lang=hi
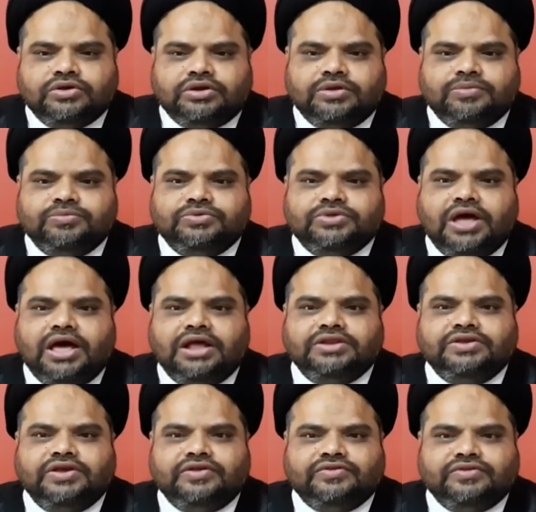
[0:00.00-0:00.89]

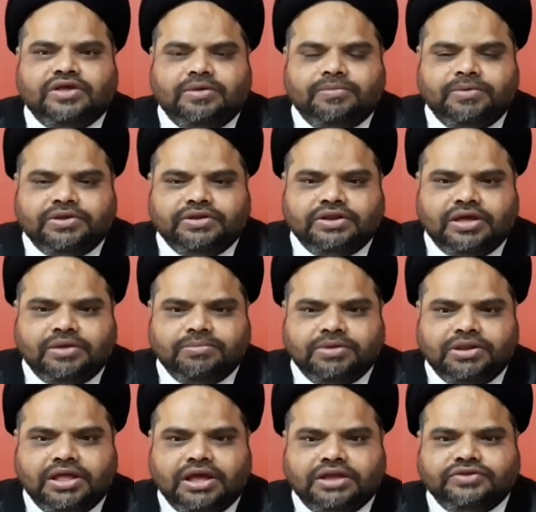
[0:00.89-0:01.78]
रमज़ान जैसा महीना
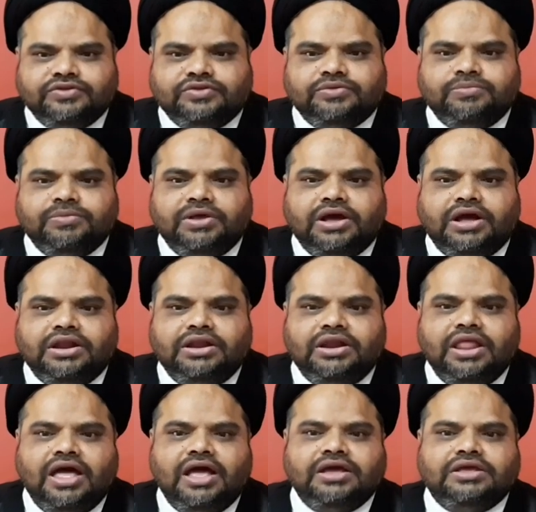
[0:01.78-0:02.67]
मिला जिसमें
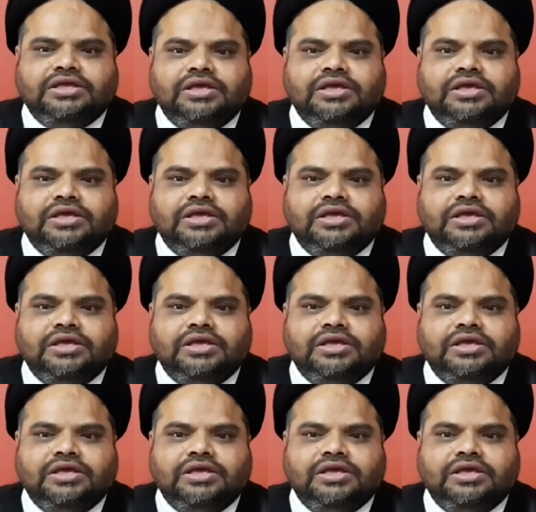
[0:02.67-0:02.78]
अल्लाह